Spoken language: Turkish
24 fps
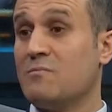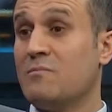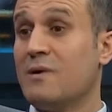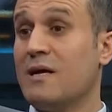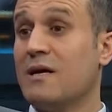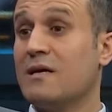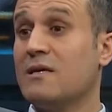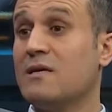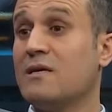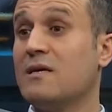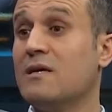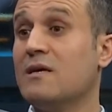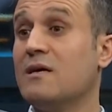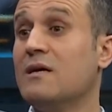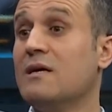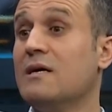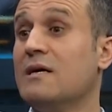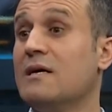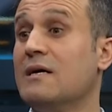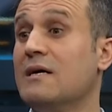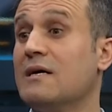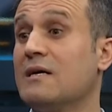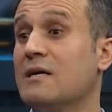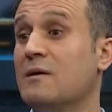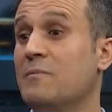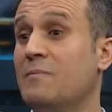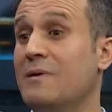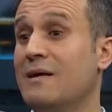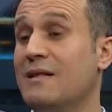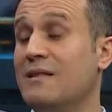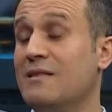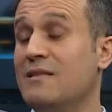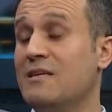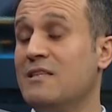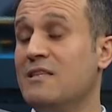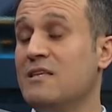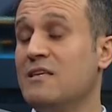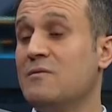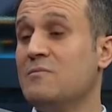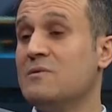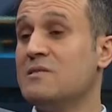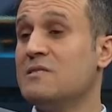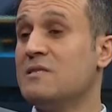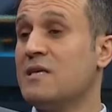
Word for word: Belki rapel dediğimiz